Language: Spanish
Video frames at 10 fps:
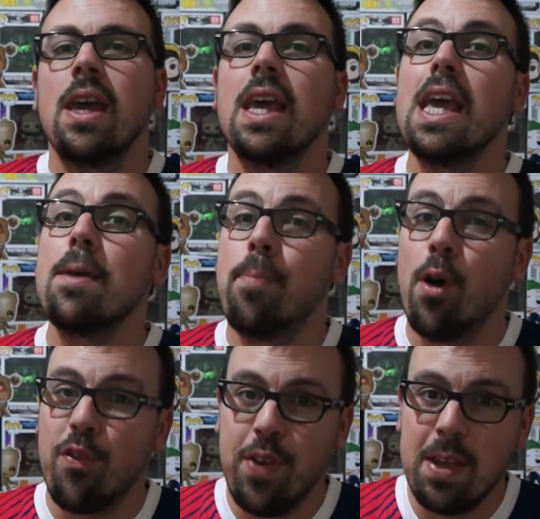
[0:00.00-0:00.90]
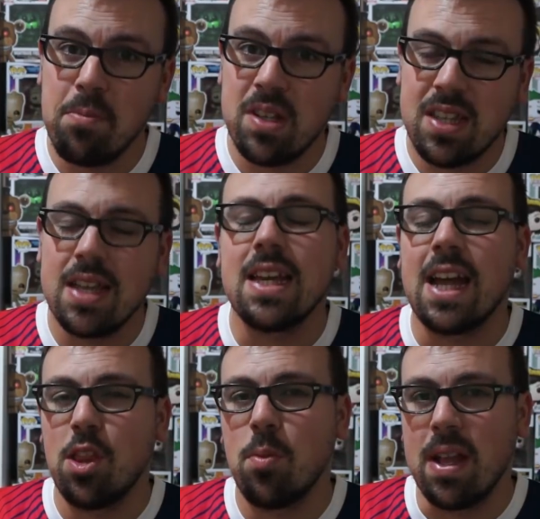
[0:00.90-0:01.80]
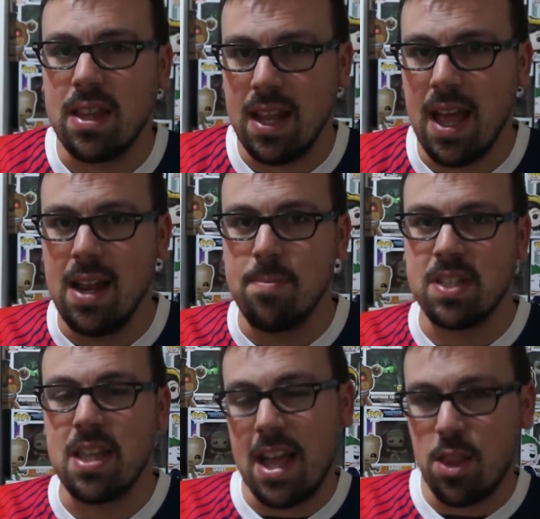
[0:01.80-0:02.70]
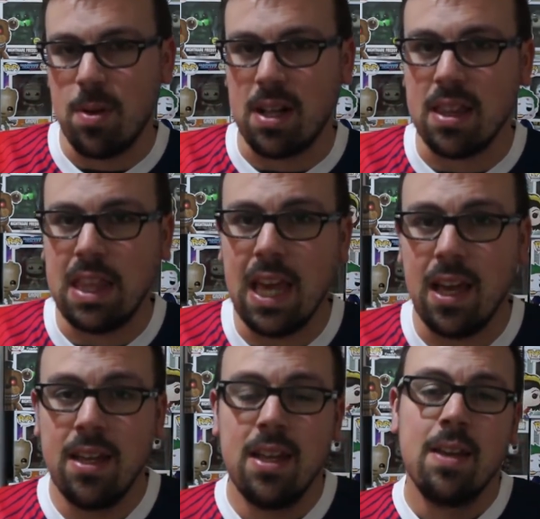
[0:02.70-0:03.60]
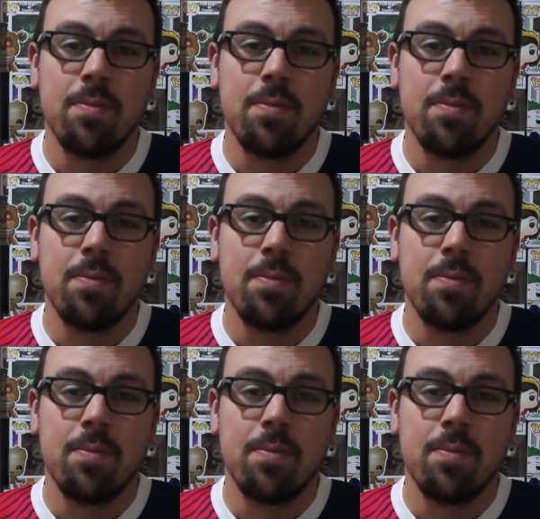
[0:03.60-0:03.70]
y por fin me está llegando material, me está llegando mercancía